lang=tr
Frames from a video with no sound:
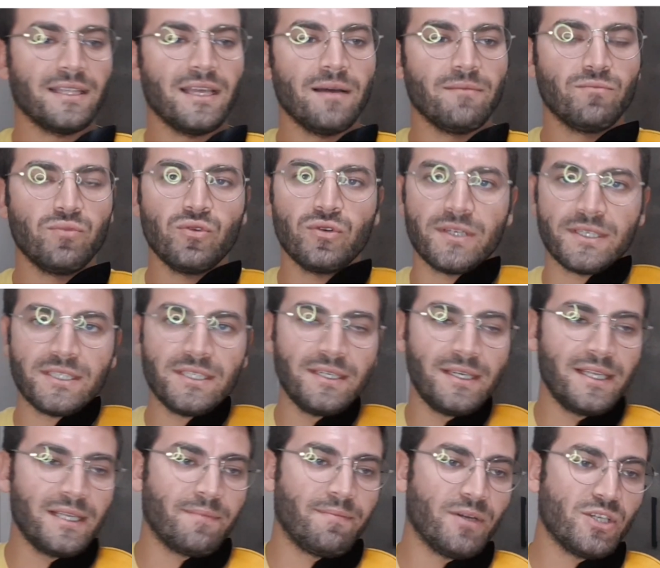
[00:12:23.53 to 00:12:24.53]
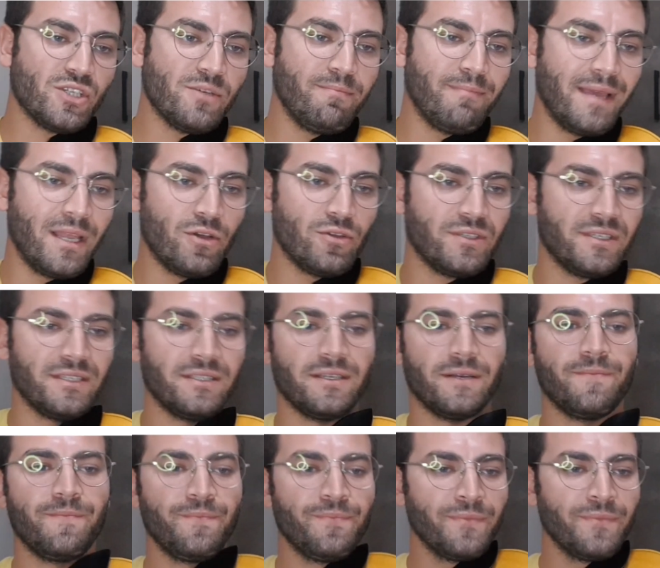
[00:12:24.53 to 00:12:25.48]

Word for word: Tamam burası ilk başı melodiydi.